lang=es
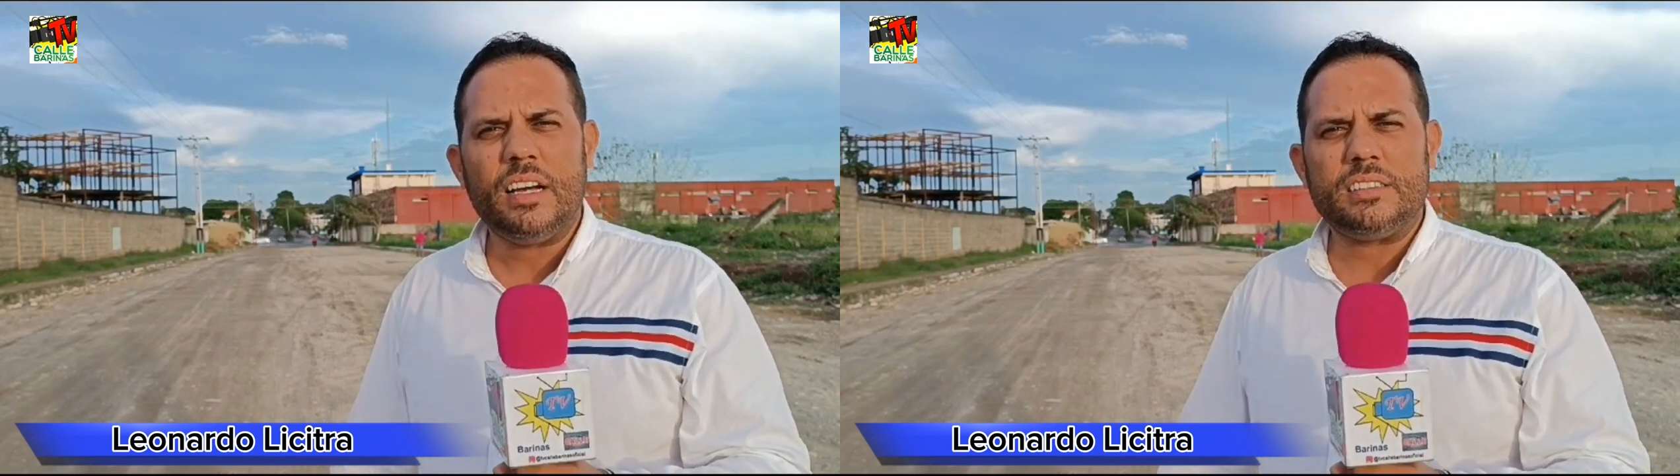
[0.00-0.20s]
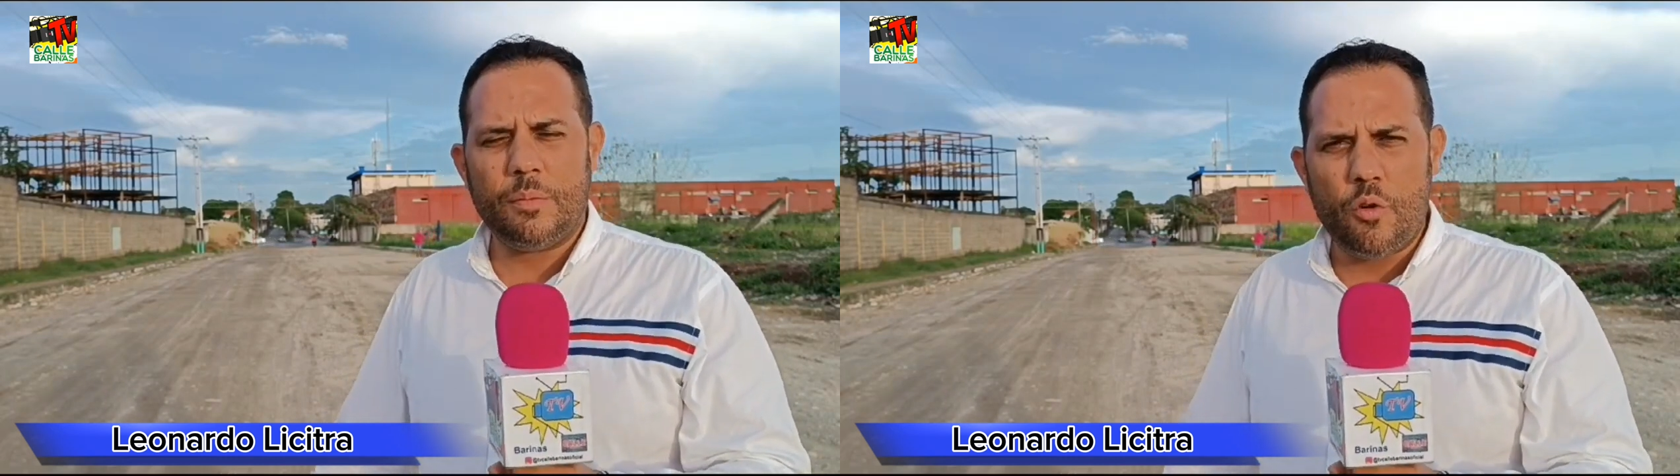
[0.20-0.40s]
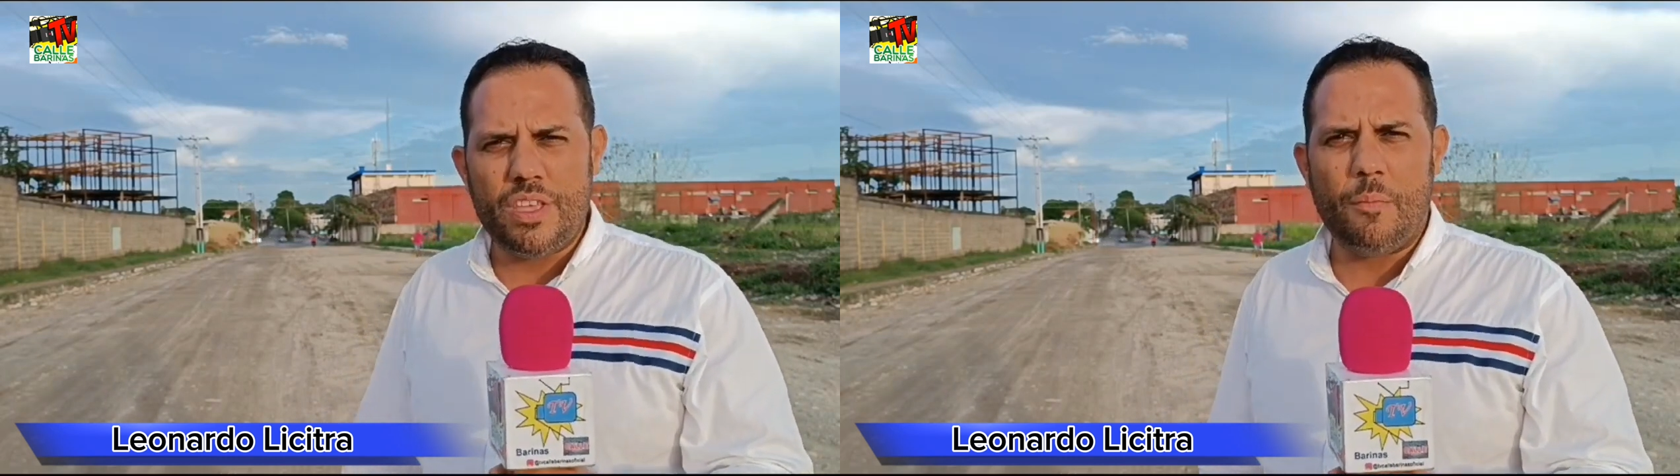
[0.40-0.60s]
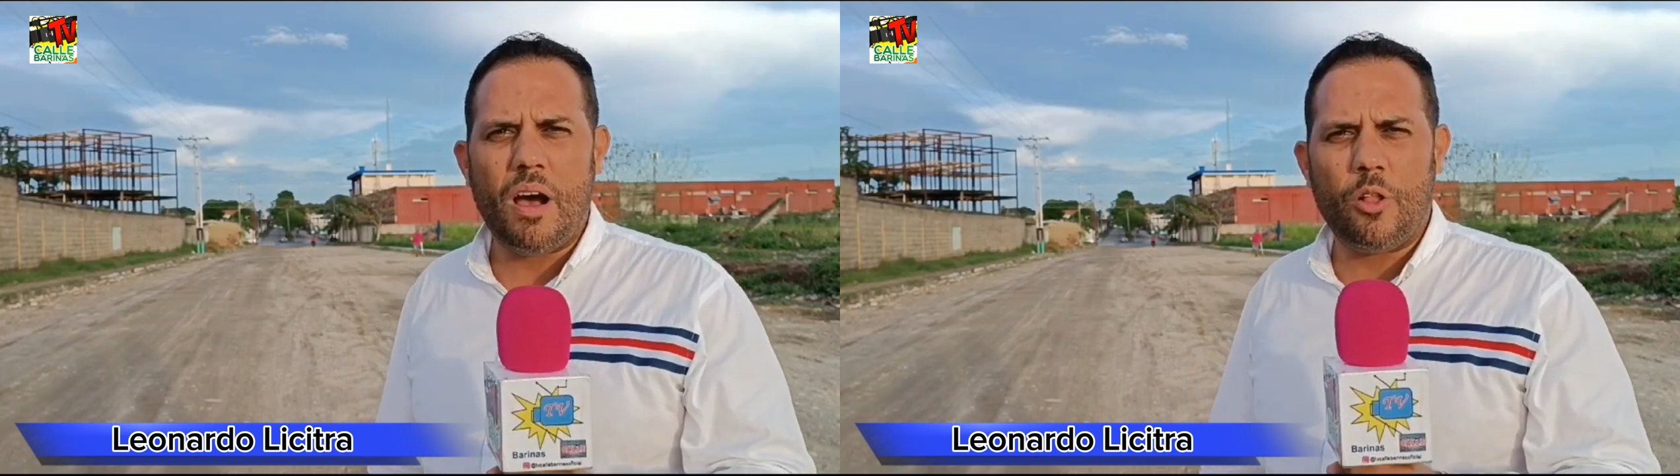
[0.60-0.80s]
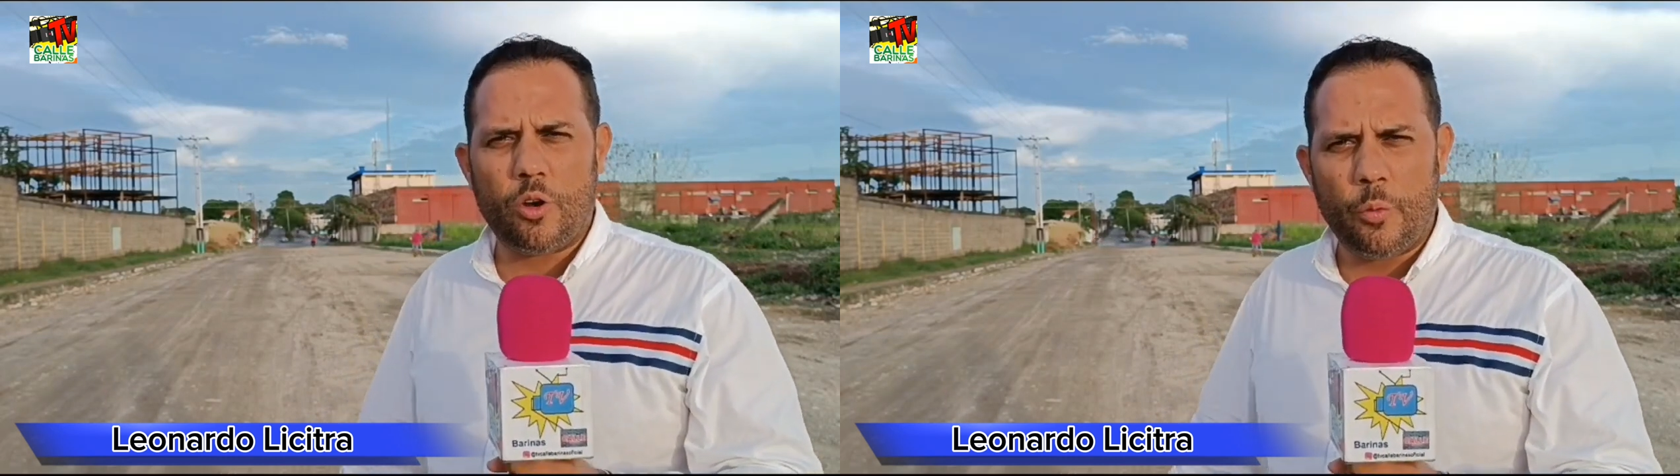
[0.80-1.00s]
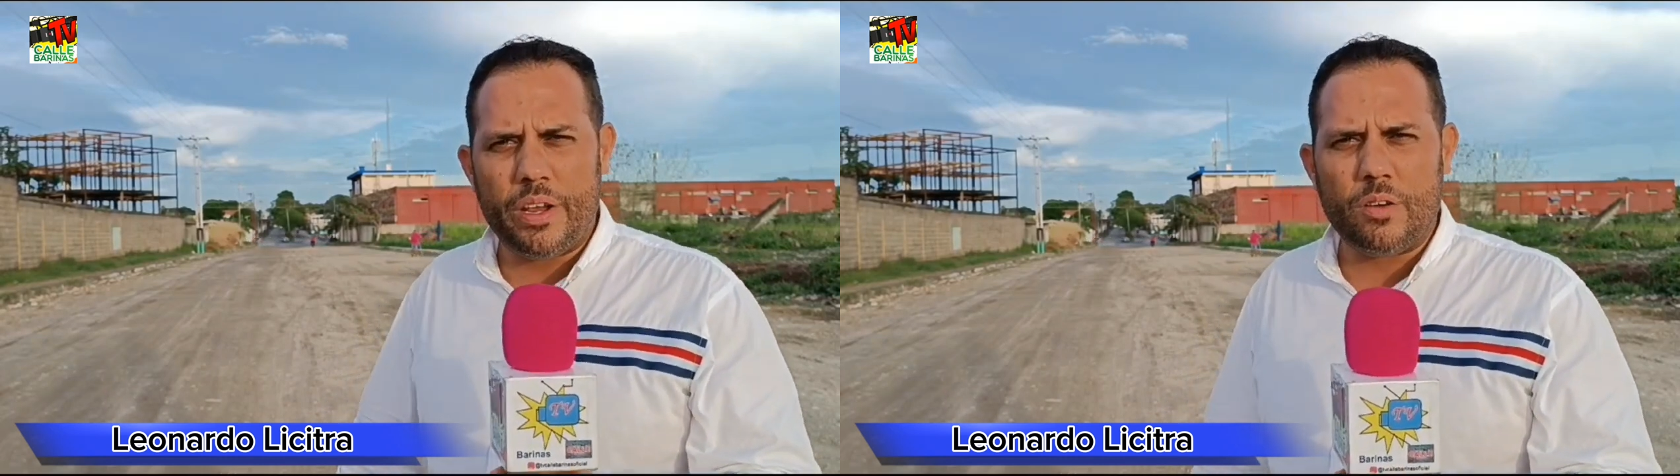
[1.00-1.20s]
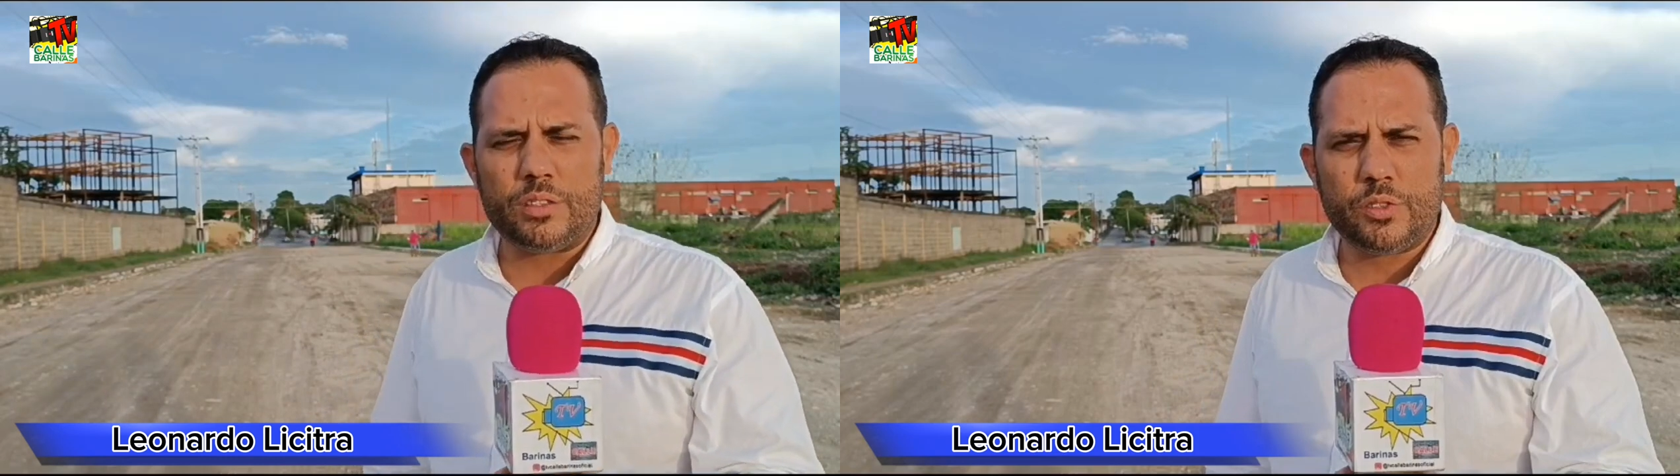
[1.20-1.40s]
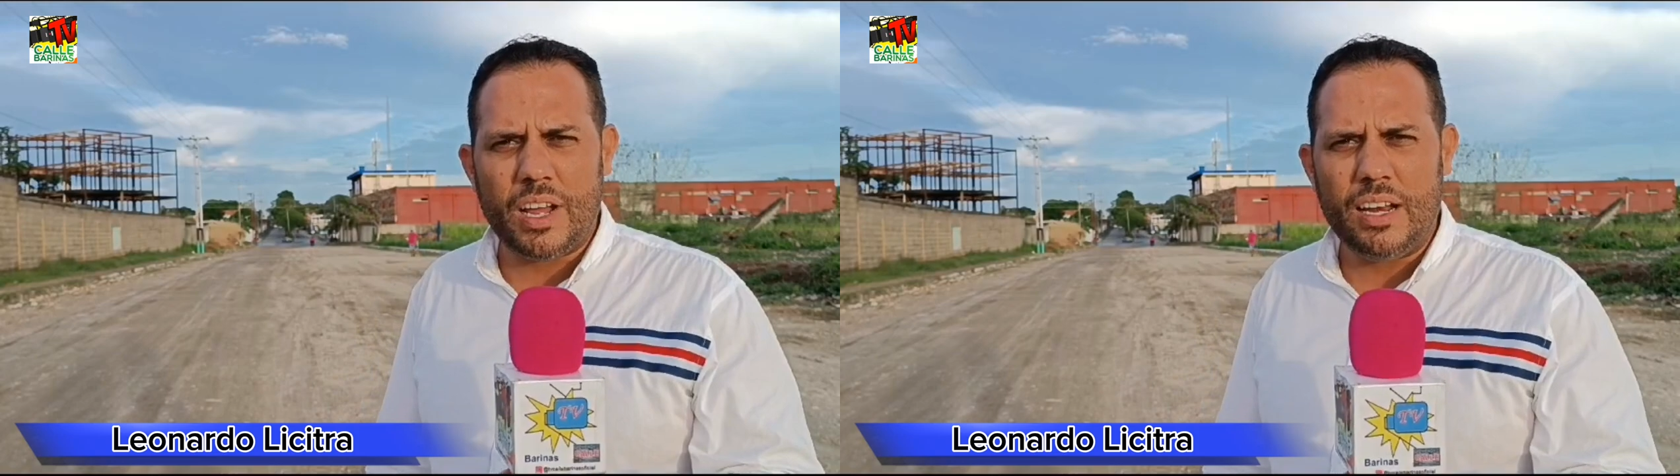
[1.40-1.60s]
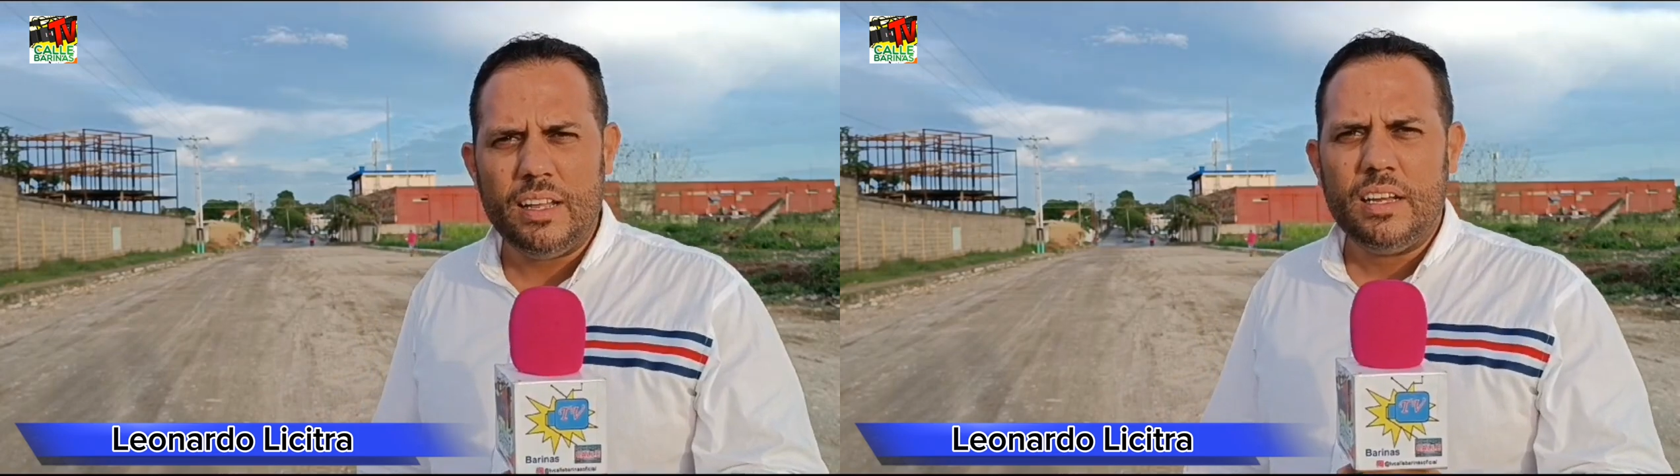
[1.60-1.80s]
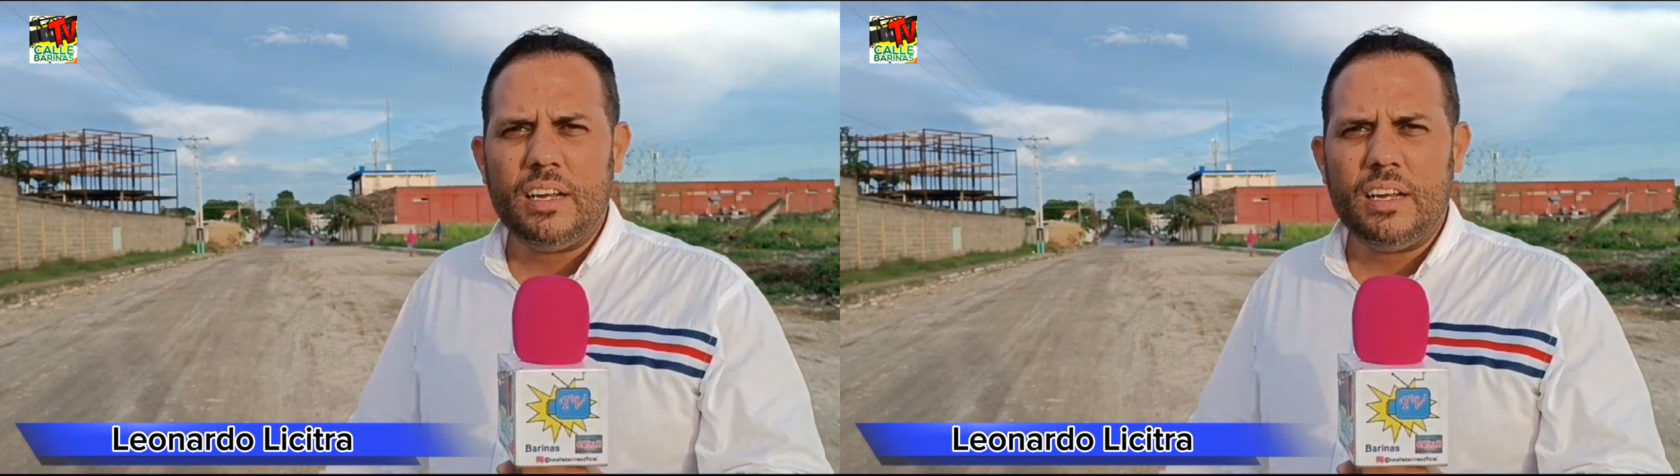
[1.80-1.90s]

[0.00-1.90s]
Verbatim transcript: Hacemos un llamado al gobierno nacional,